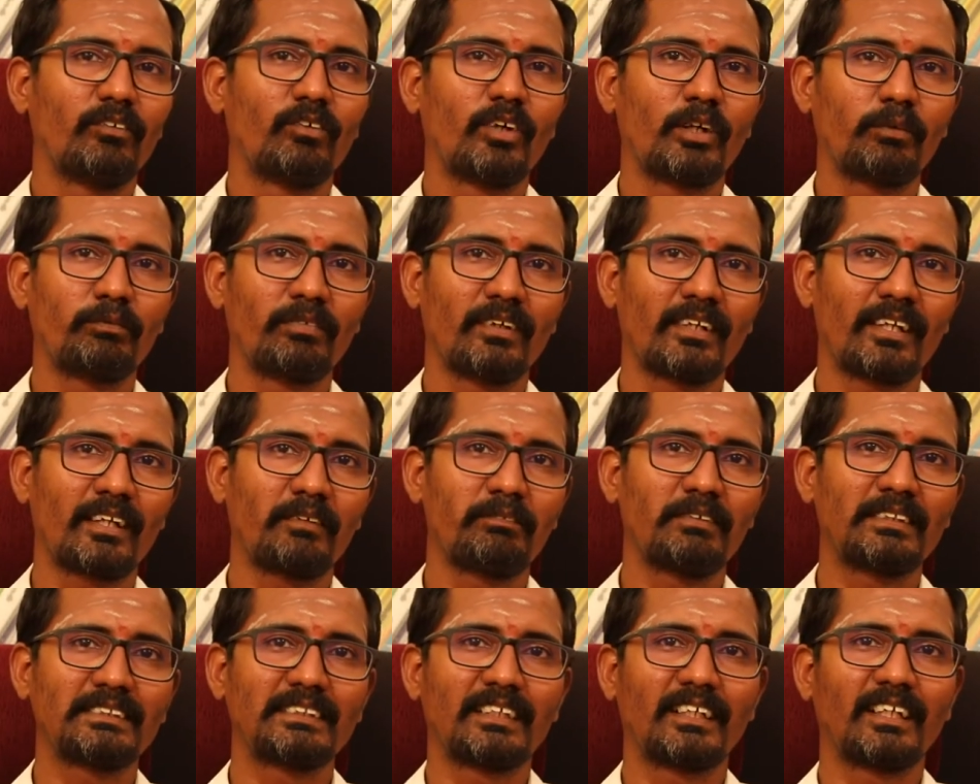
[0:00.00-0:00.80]
ஒர்க் பண்ணுற
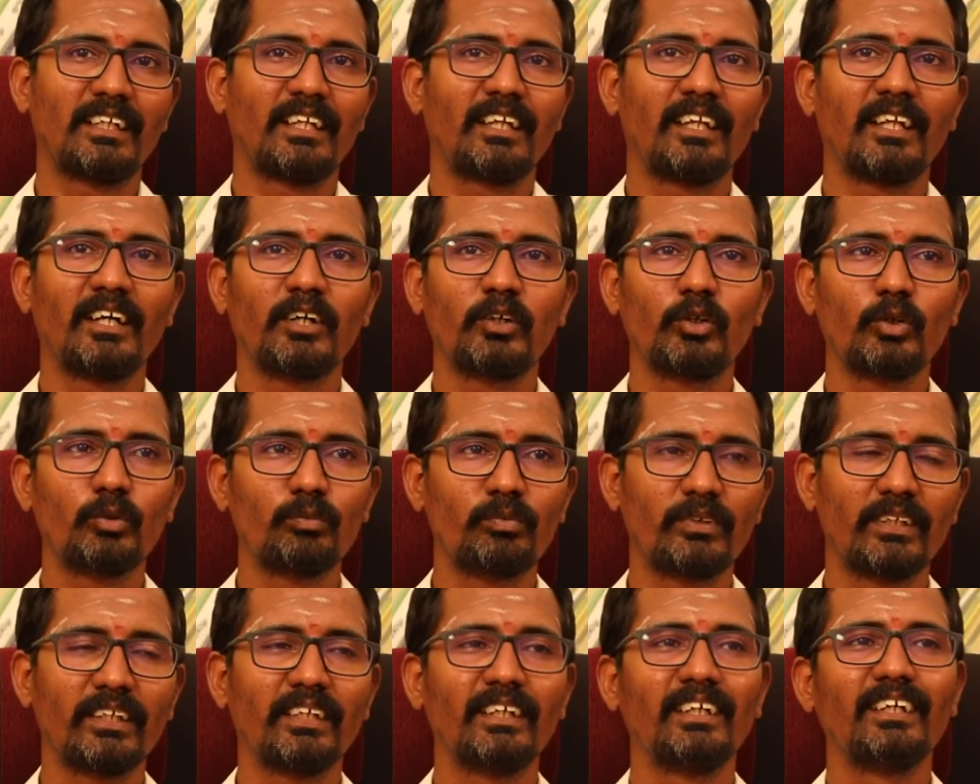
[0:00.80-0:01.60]
பசங்களெலாம்
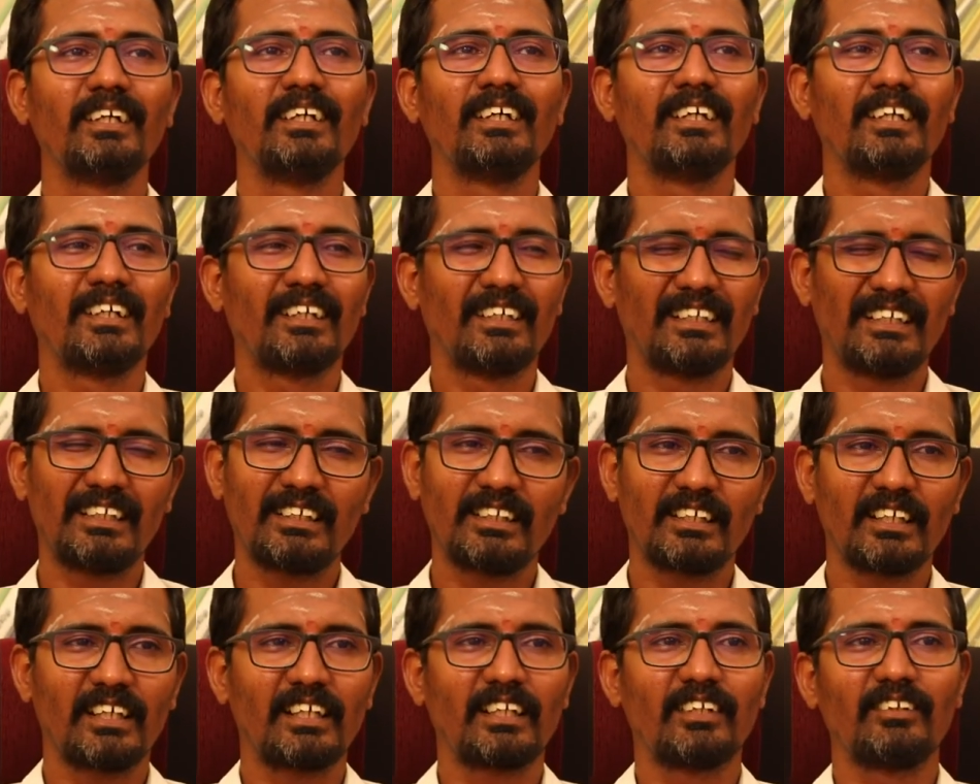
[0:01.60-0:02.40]
கூப்பிட்டு
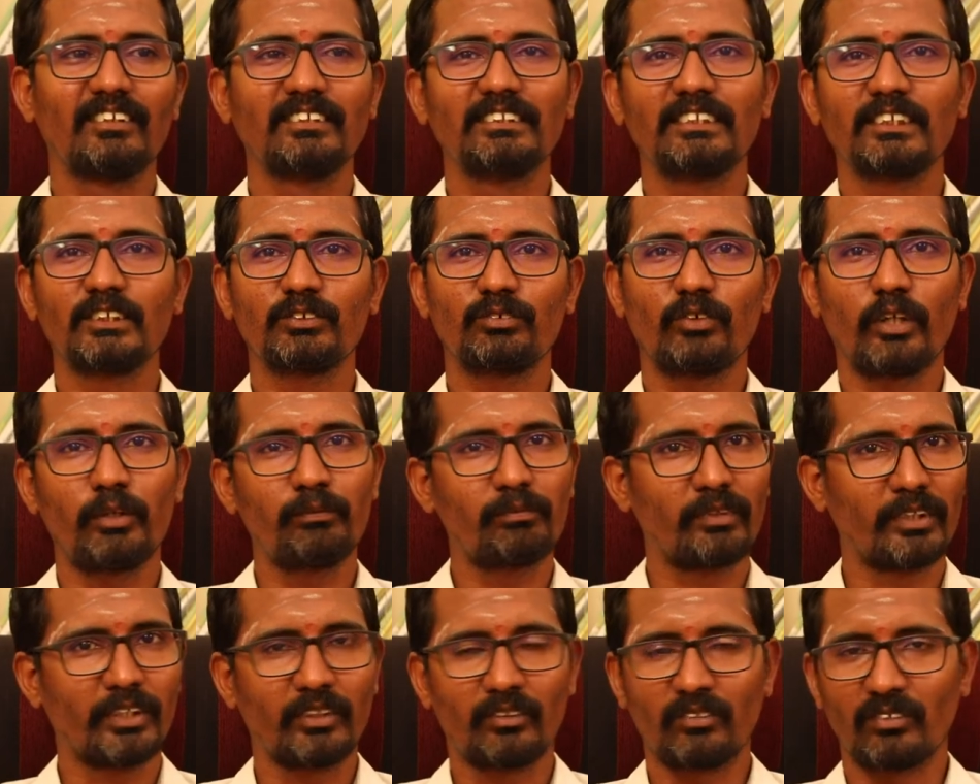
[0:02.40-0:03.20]
கிரெடிட் கார்டை வச்சு
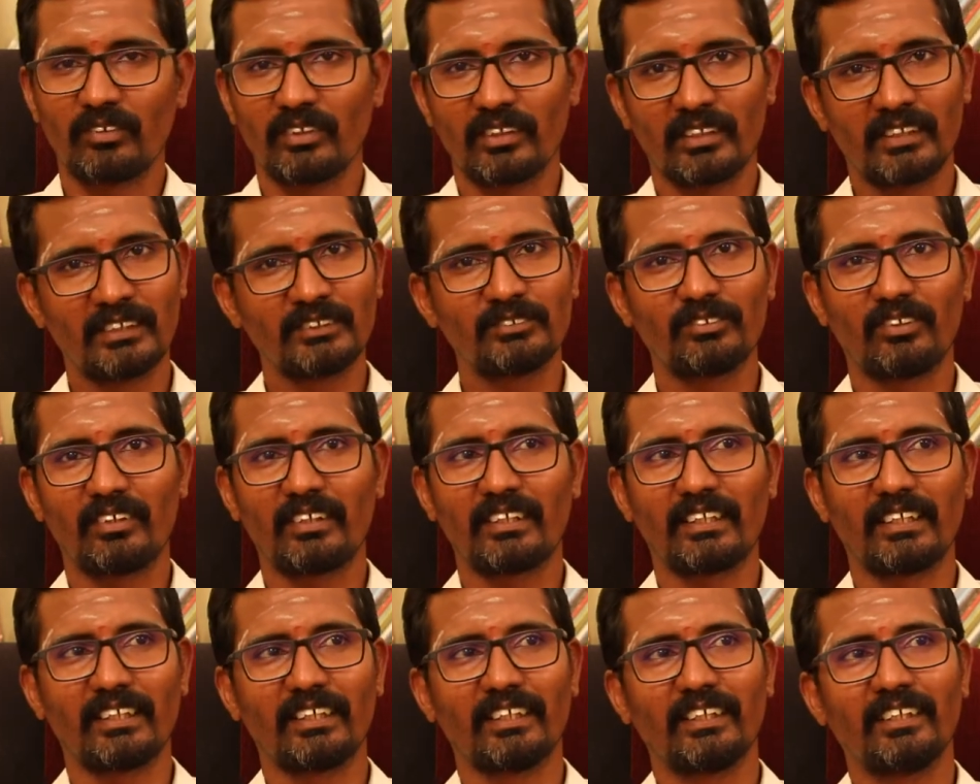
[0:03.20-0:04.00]
ஸ்வைப் பண்ணி கொடுன்னு
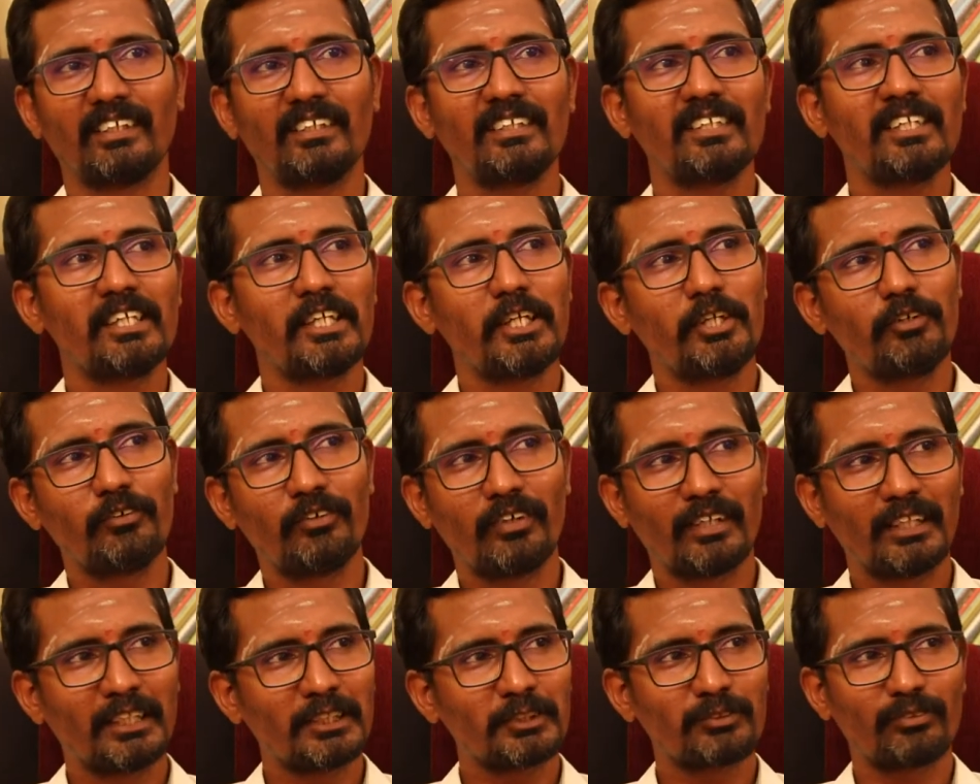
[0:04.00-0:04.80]
சொல்கிறாரு
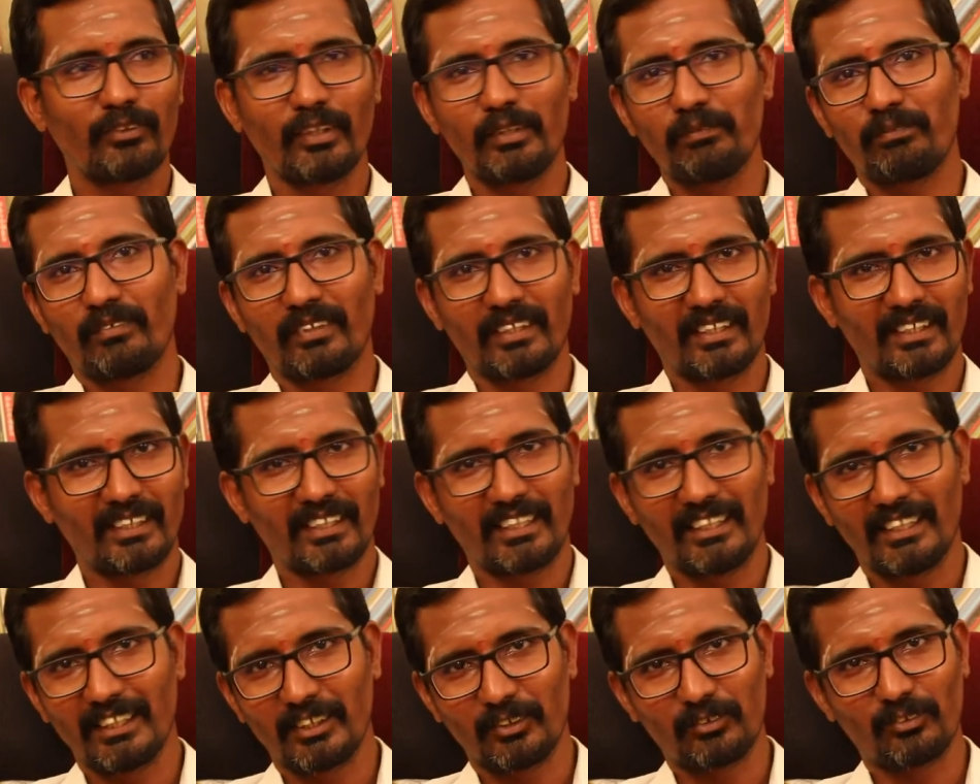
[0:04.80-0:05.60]
இவங்கெல்லாம் ஸ்வைப் பண்ணி
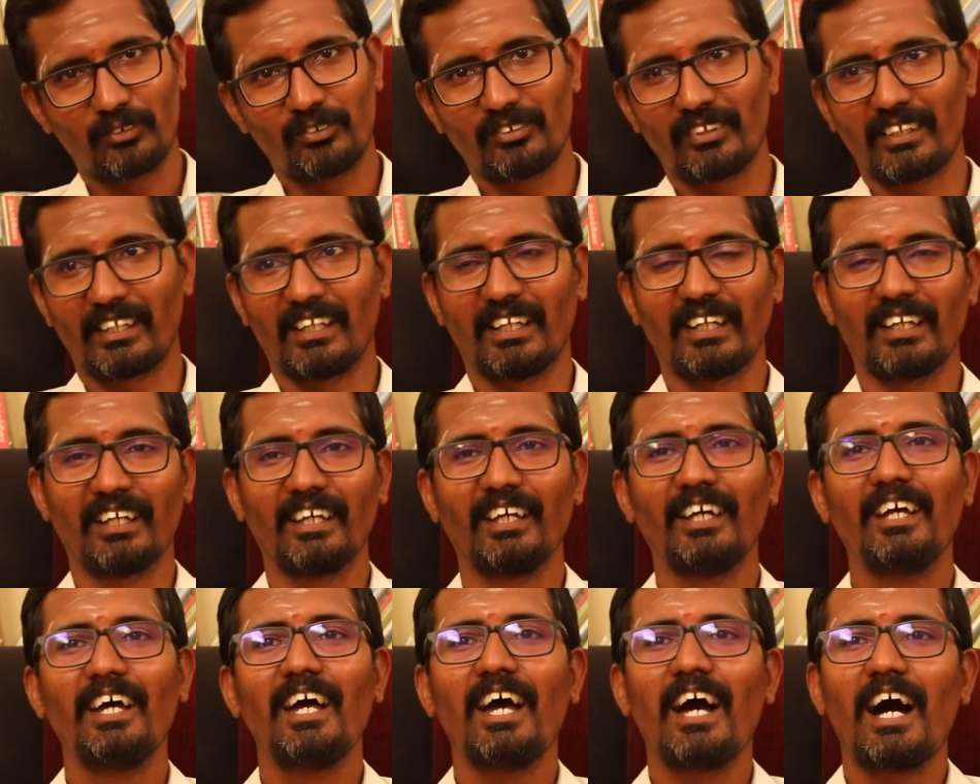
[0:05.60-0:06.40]
கையில் கொடுத்துறாங்க
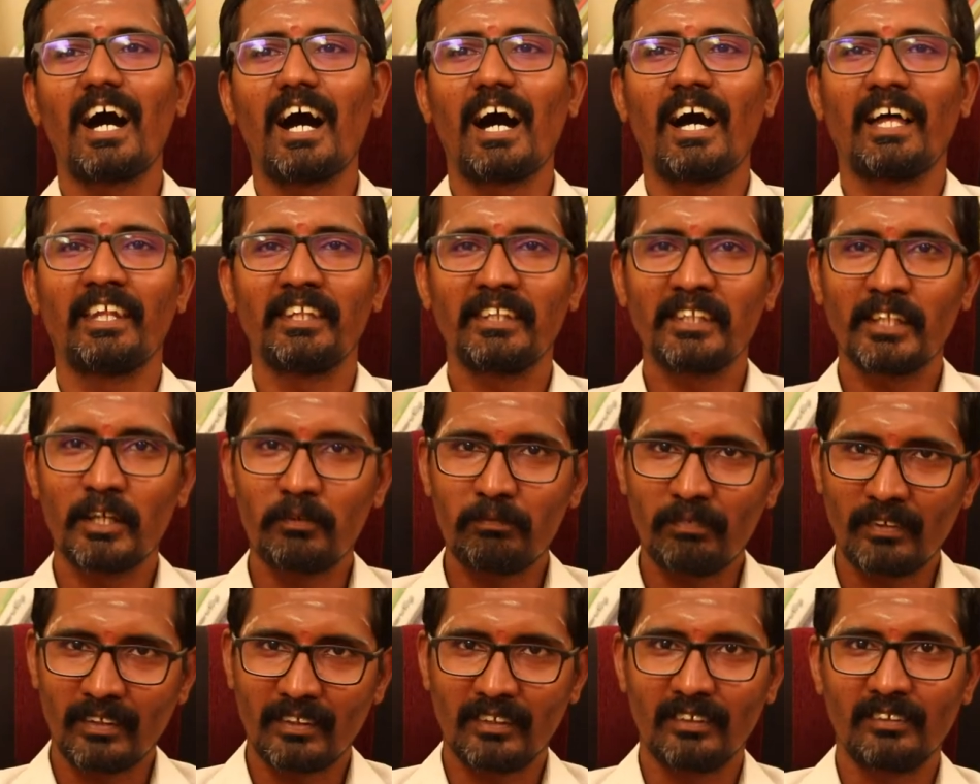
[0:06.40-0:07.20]
அந்த
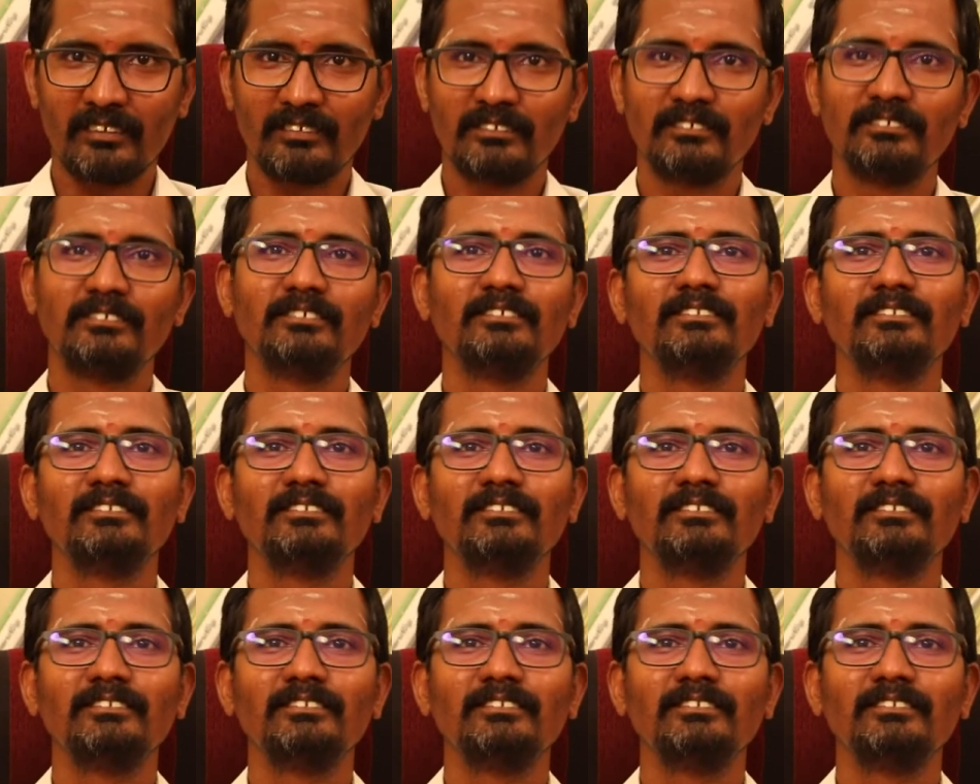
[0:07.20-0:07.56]
பணம்